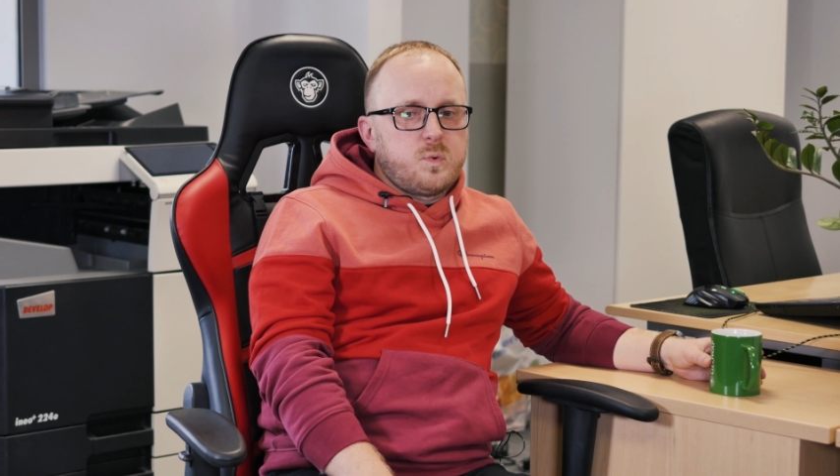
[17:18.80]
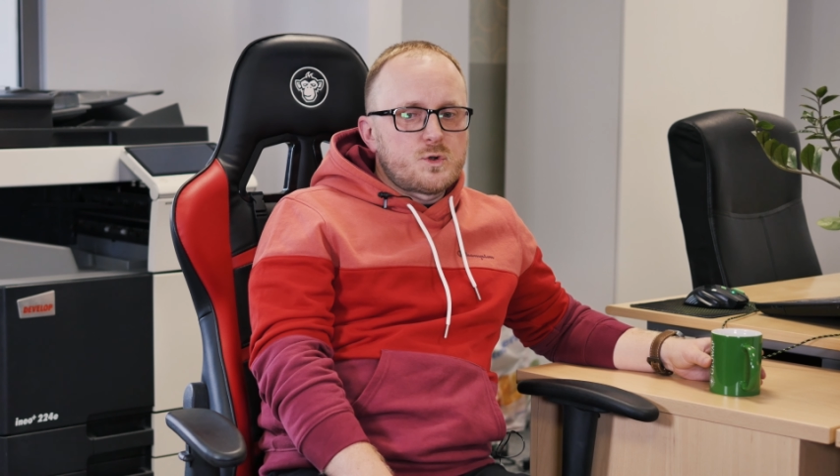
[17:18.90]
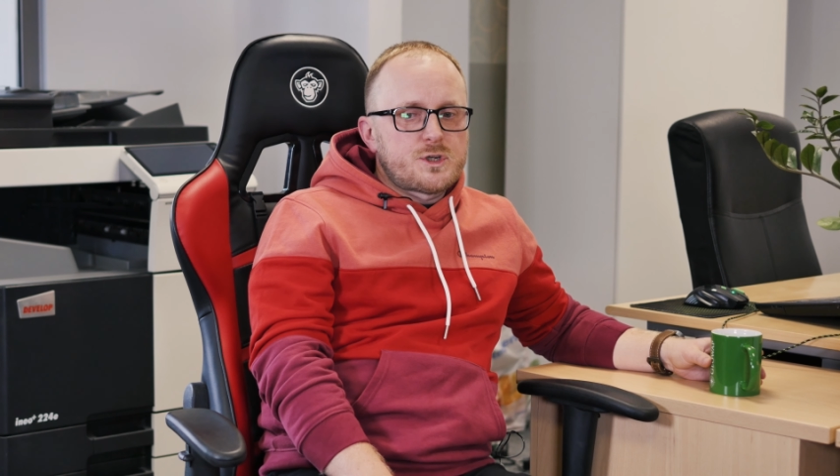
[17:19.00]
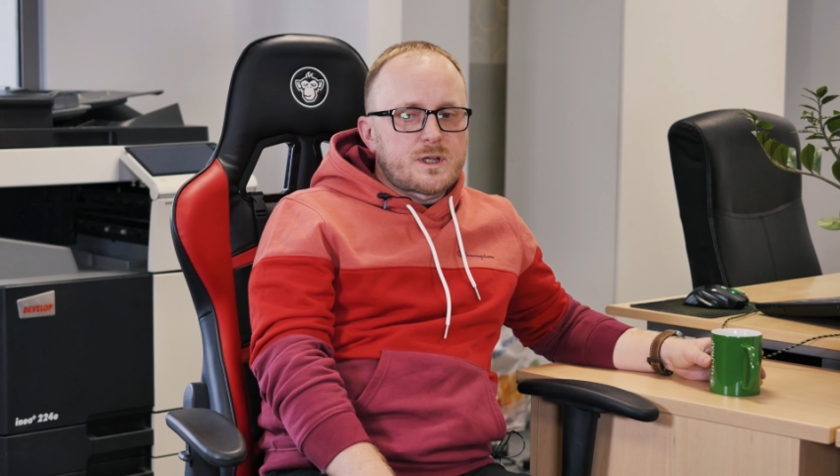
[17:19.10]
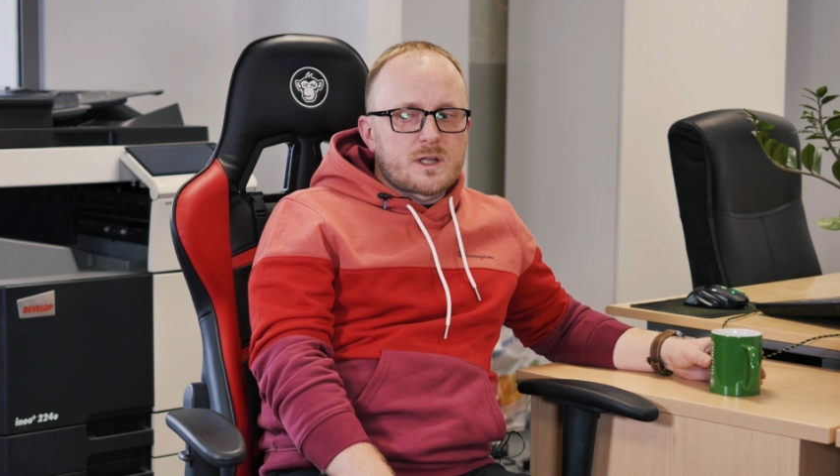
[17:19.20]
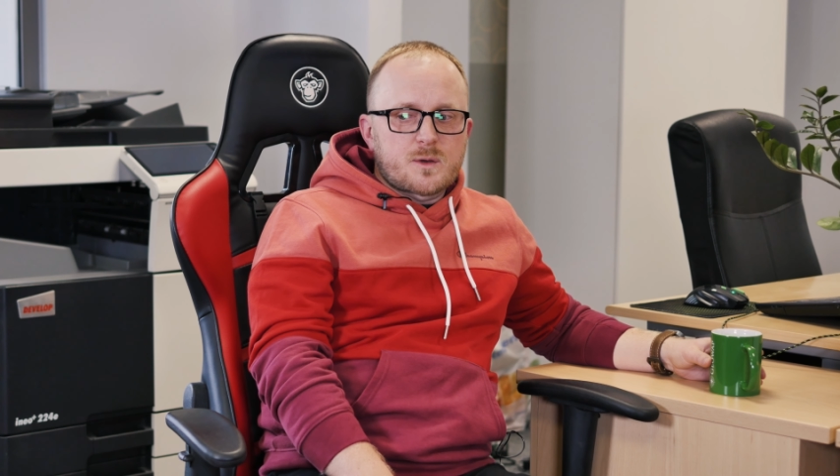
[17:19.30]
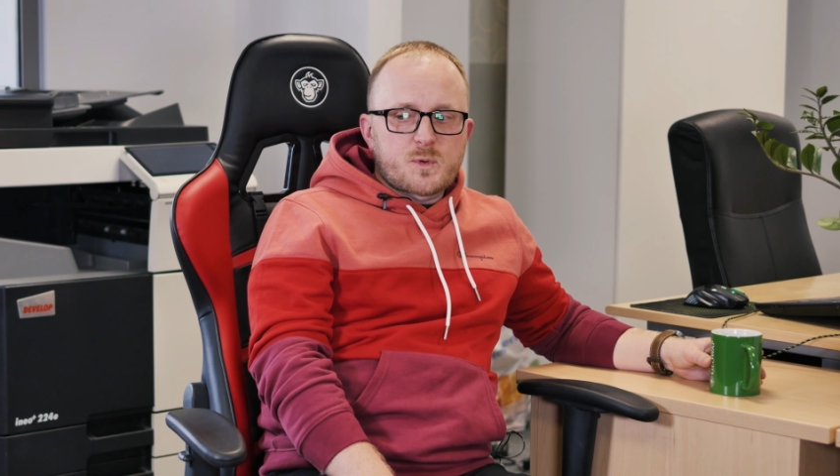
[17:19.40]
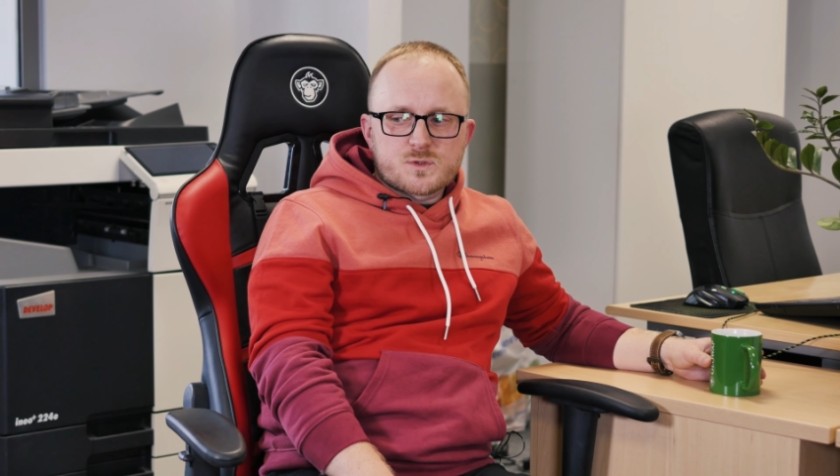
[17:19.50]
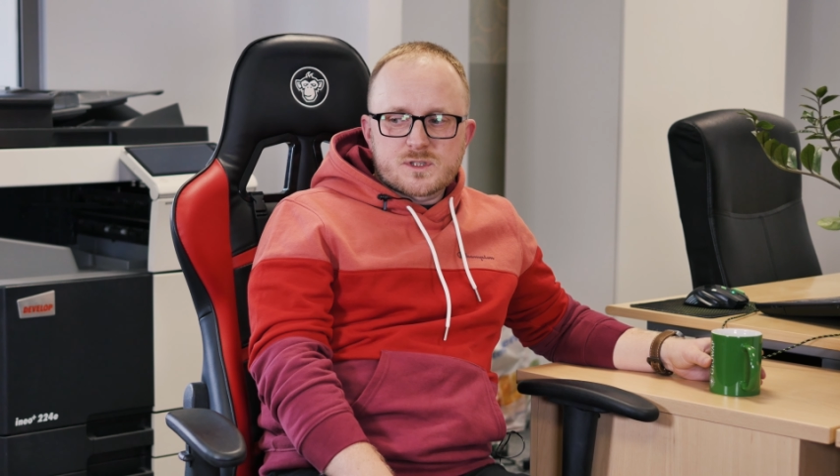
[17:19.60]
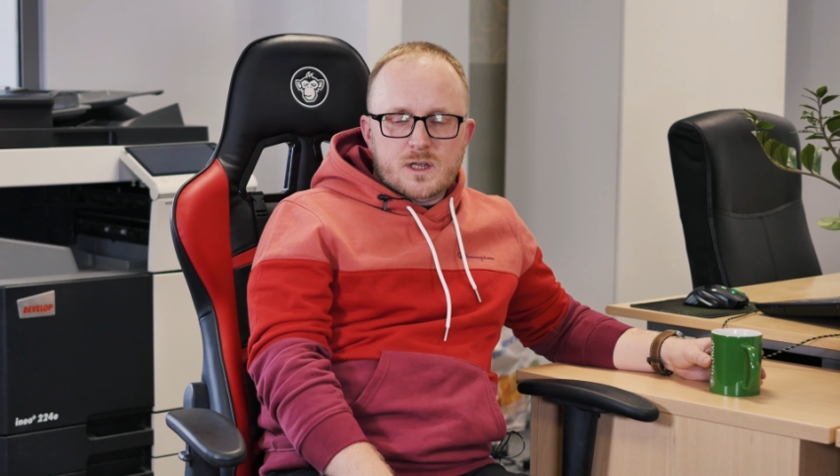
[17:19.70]
Później na etapie
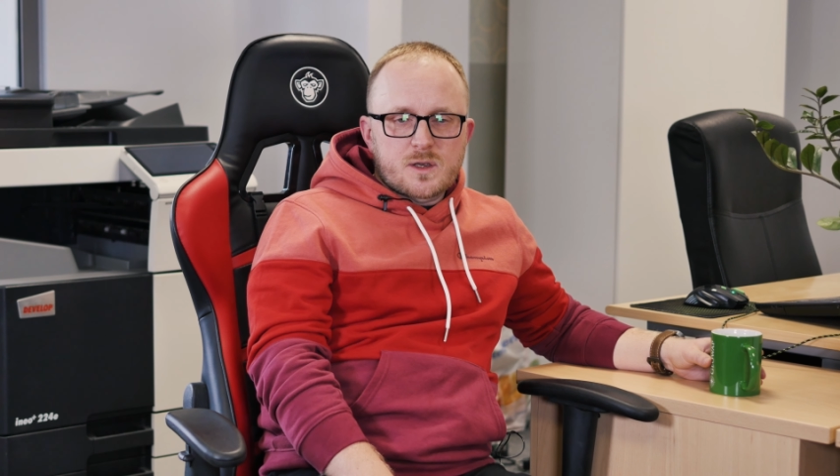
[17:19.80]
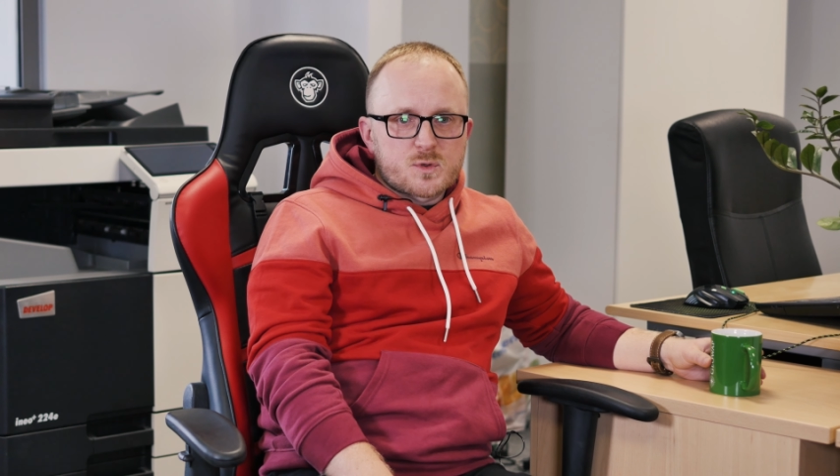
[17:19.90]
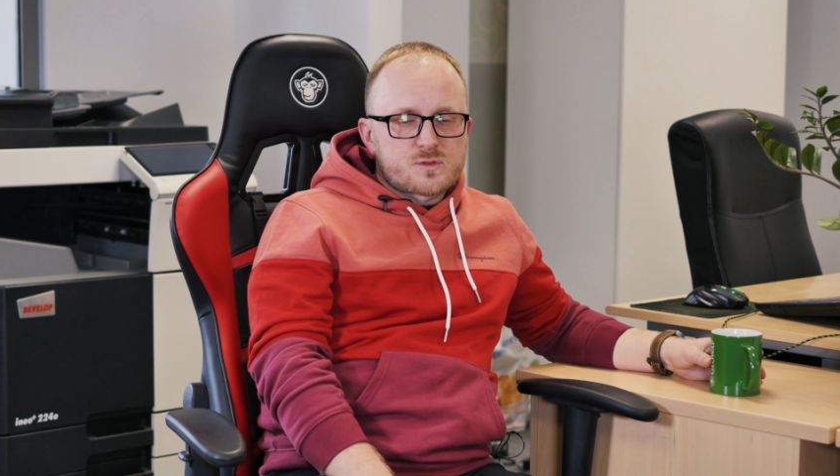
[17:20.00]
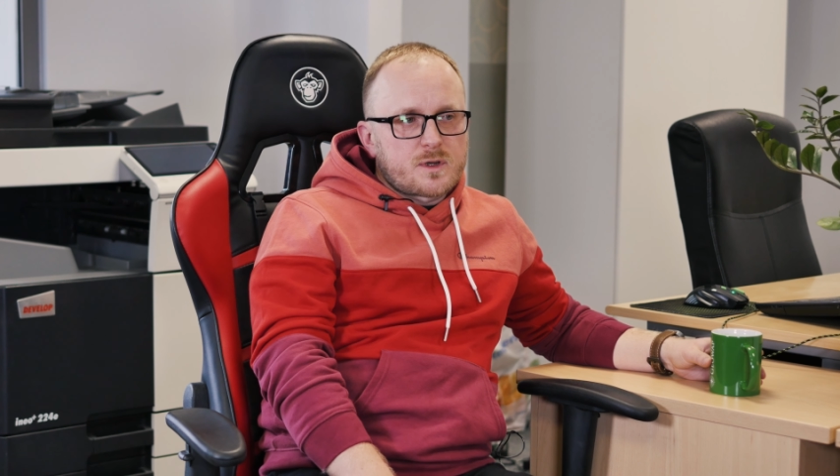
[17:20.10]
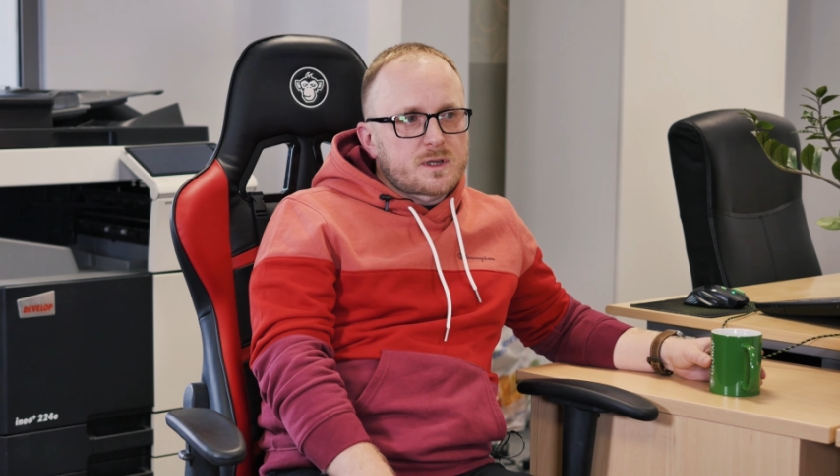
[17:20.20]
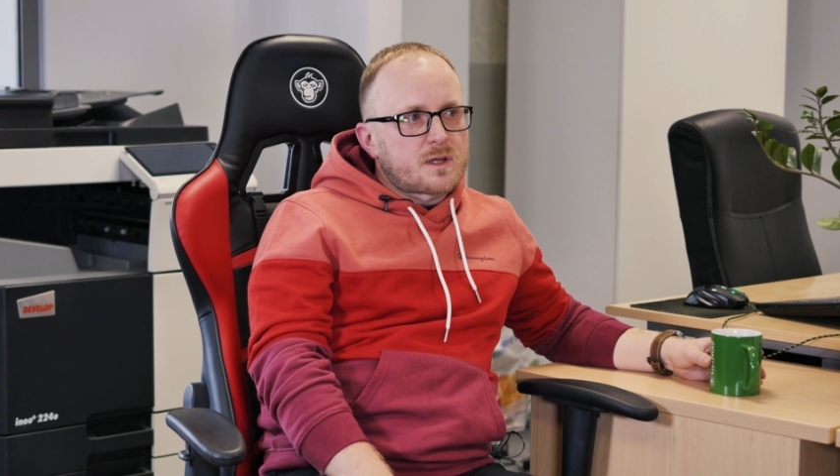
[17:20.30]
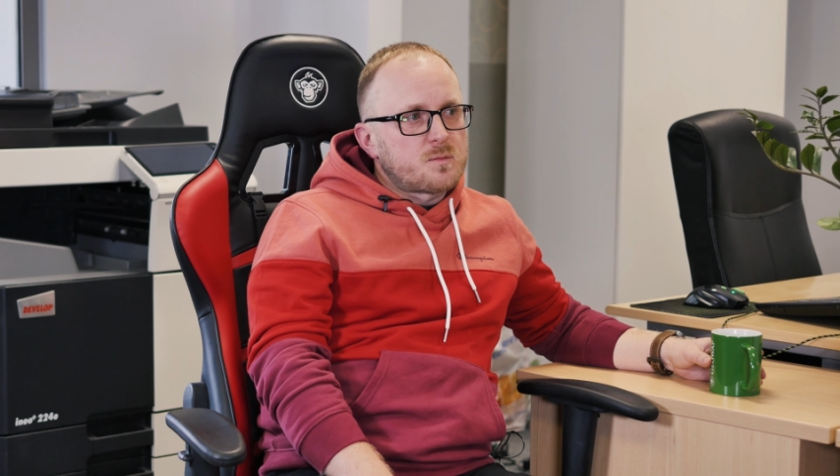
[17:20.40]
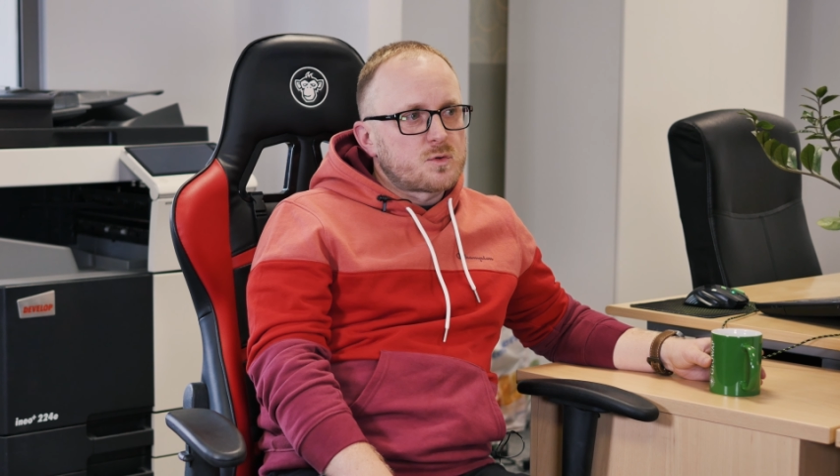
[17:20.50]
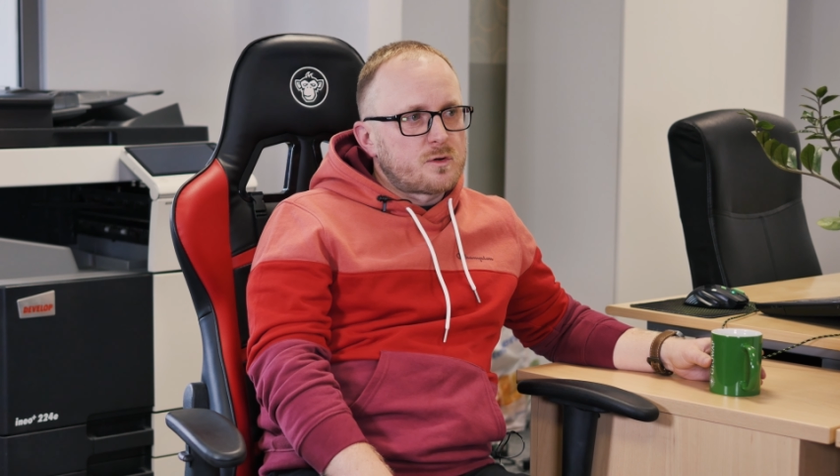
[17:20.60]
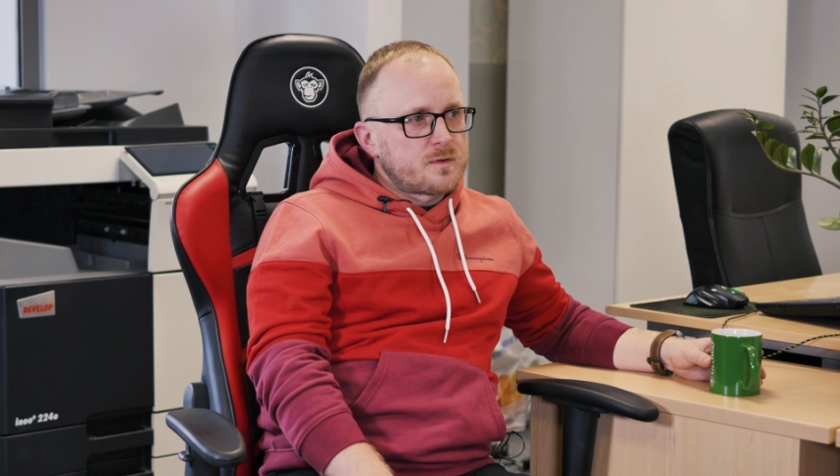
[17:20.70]
uzyskania pozwolenia na
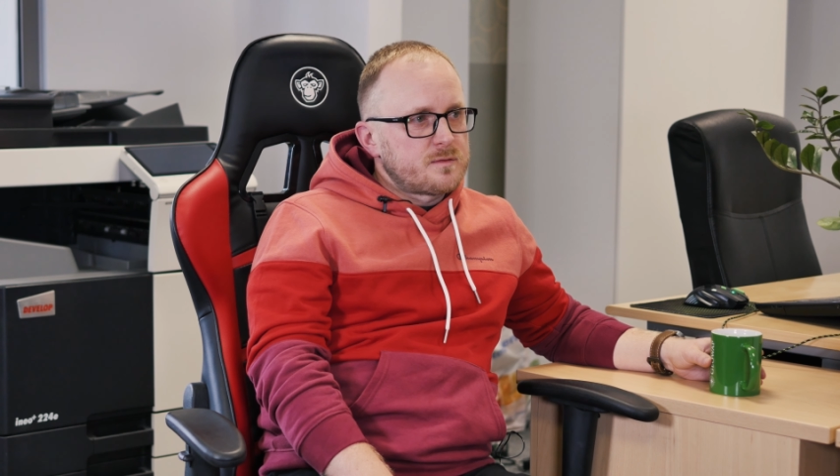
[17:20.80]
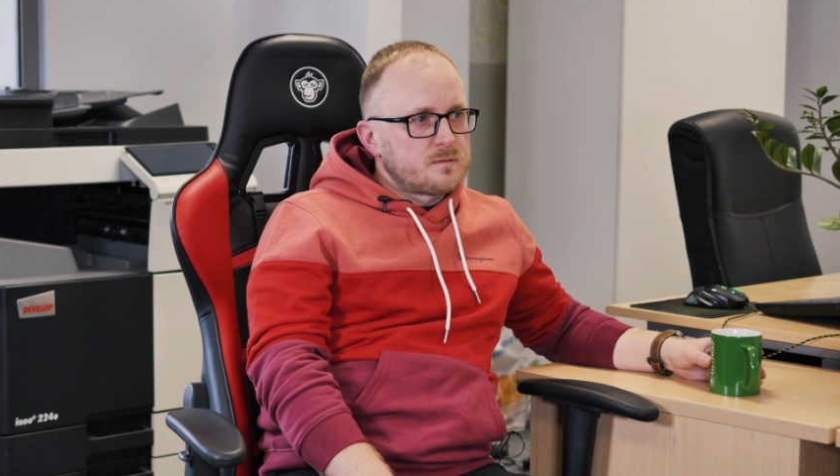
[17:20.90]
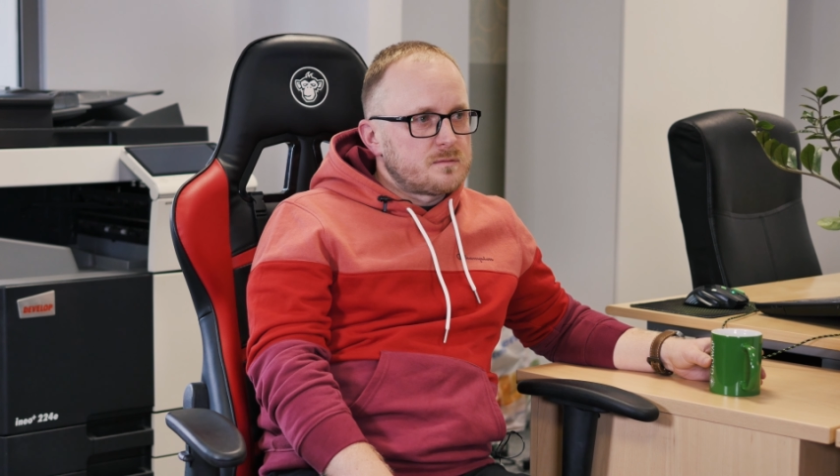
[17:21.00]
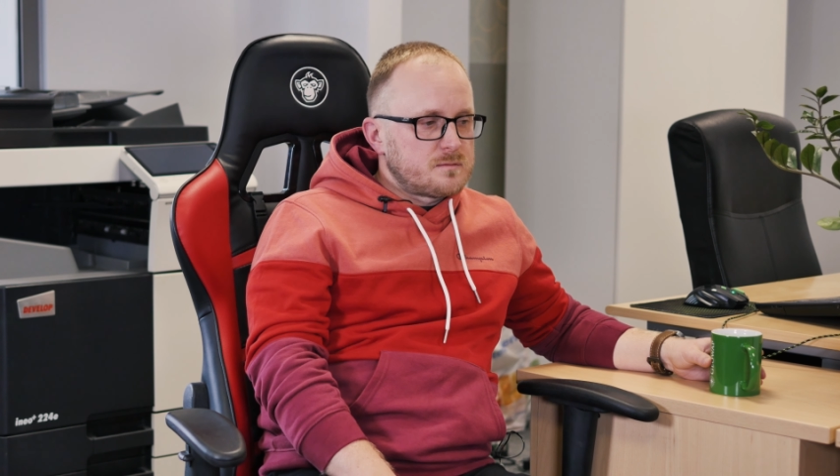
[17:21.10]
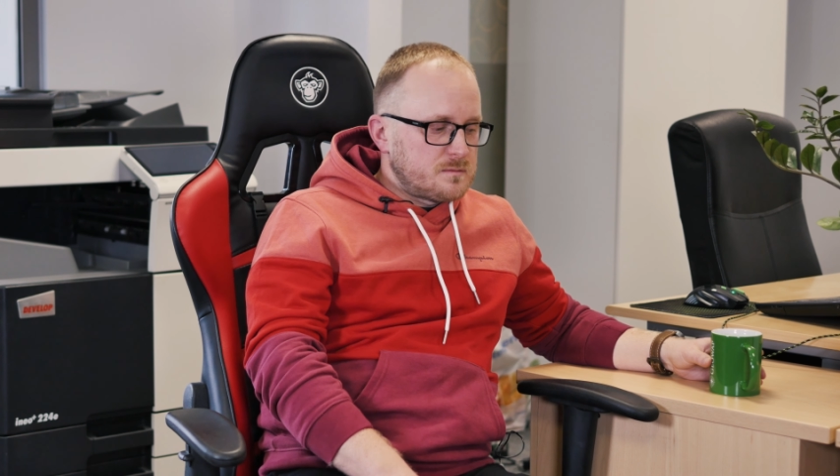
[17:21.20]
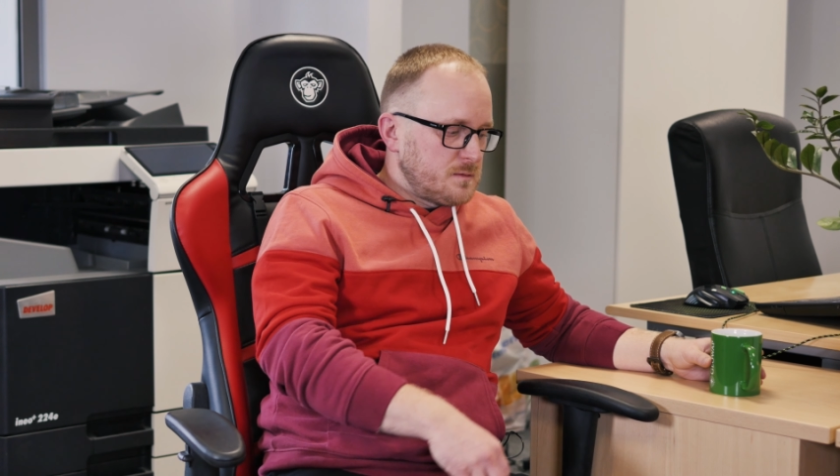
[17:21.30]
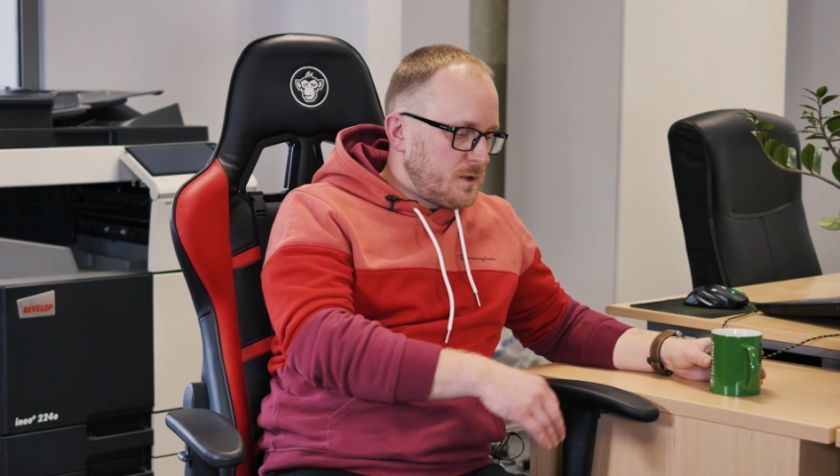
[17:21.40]
budowę mm,